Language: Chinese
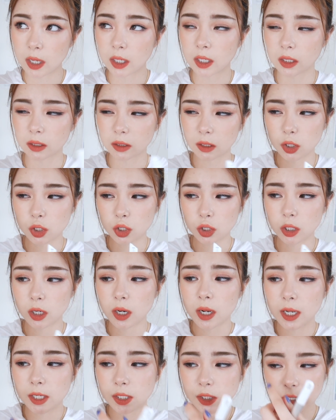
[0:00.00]
可能
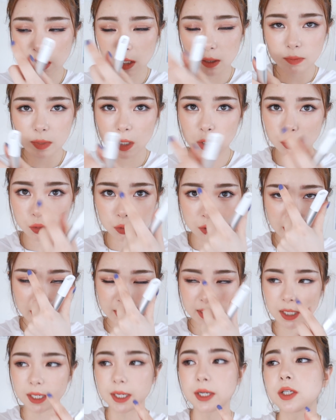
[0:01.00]
是这个面具戴
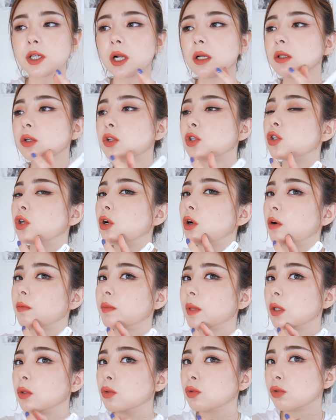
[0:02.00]
在脸上的时候，
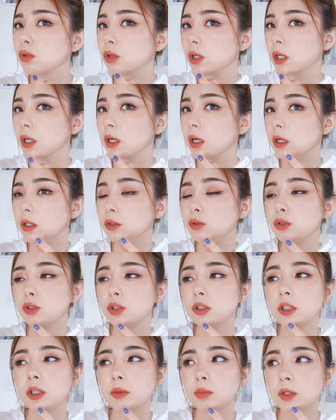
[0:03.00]
面具和就
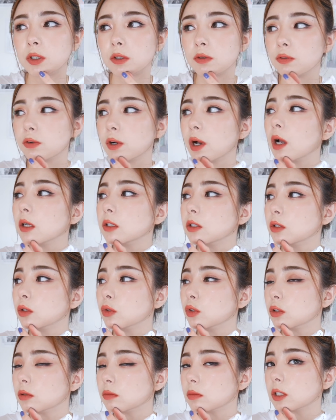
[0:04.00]
是你的皮肤还是
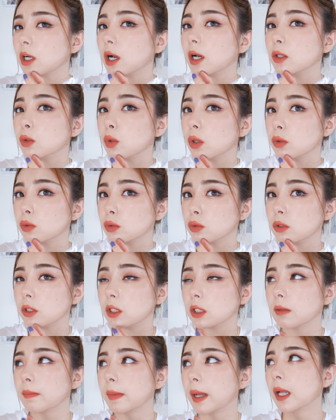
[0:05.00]
有这么长一段距
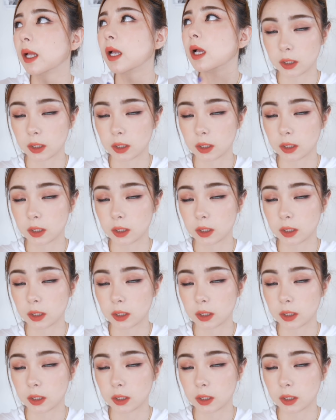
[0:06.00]
离的嘛，